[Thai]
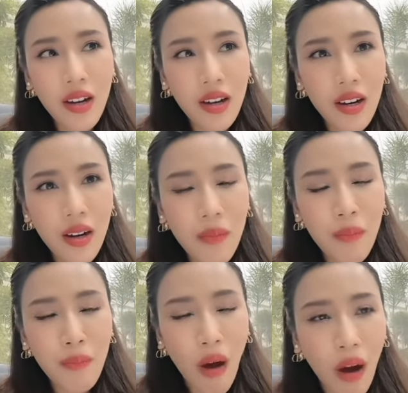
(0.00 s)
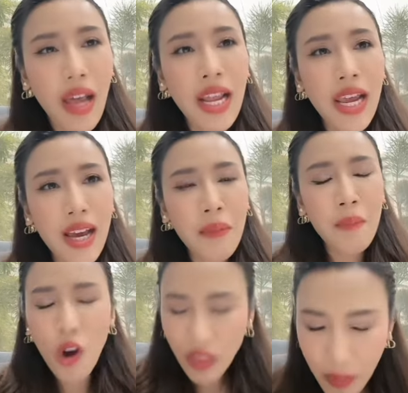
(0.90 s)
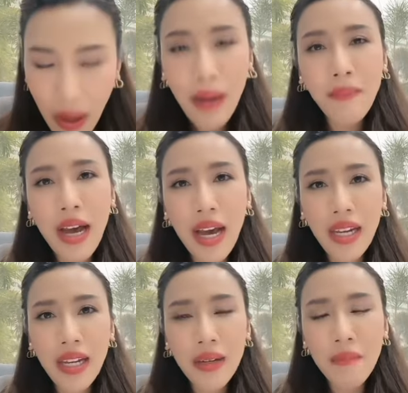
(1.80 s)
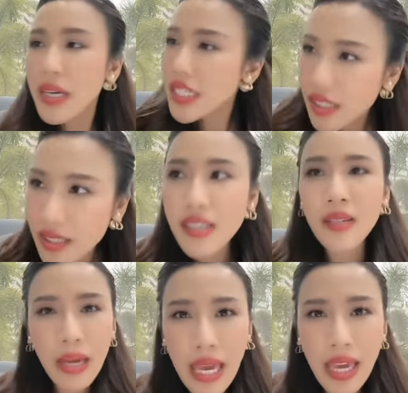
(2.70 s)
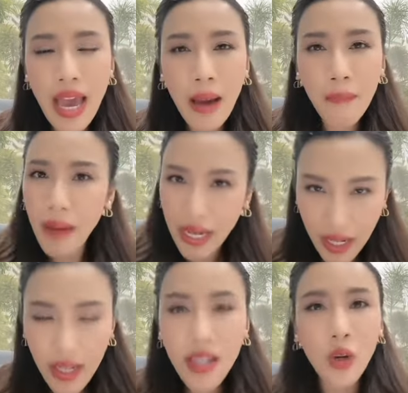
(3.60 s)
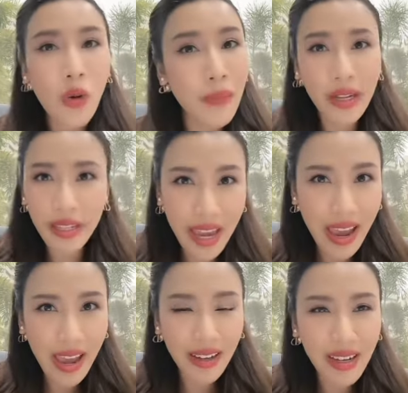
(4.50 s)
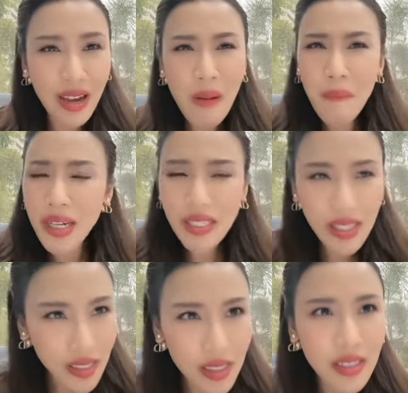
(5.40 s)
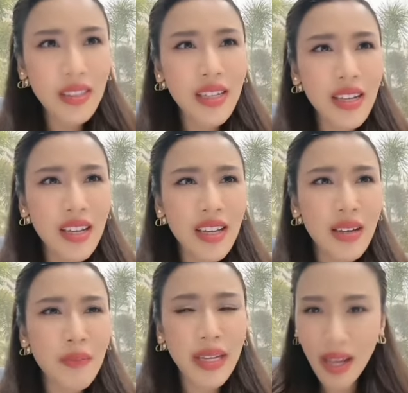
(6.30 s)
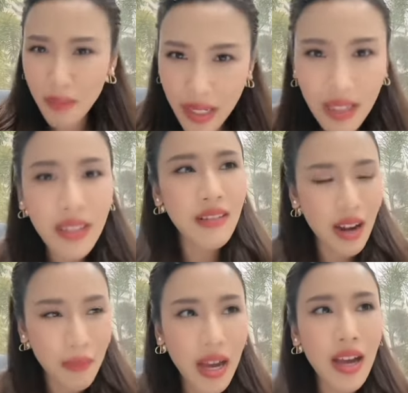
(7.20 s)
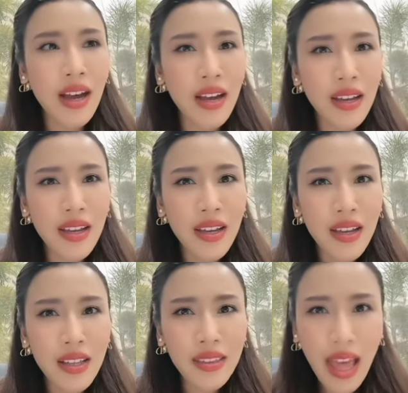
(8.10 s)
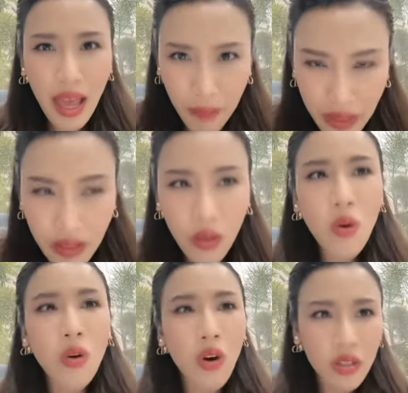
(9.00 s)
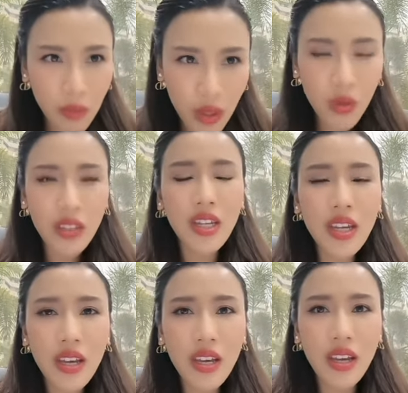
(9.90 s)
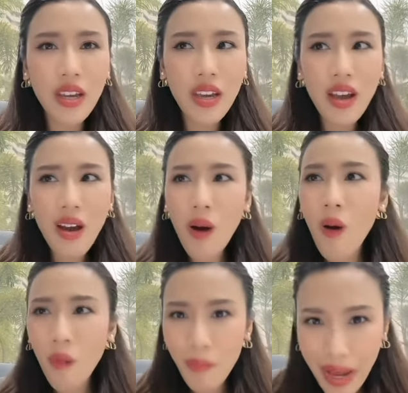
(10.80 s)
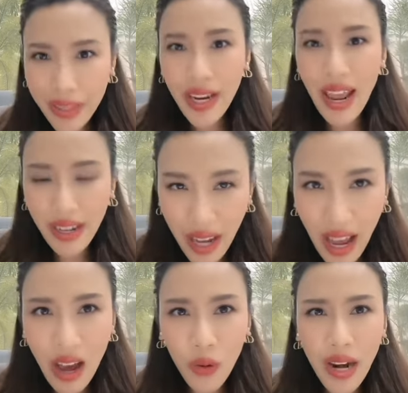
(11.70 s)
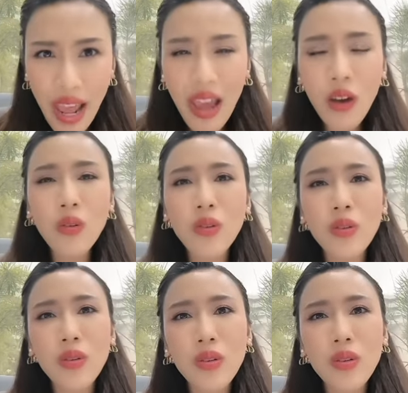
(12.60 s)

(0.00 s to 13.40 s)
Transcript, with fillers: เเพราะอะไรคะเพราะที่ผ่านมาเนี่ยไม่ใช่สื่อพยายามปั่นให้เกิดความขัดแย้งไม่ใช่สื่อที่ไปทำให้เกิดดราม่า แต่มันคือองค์กรตำรวจที่ออกมาแถลงข่าวแล้ว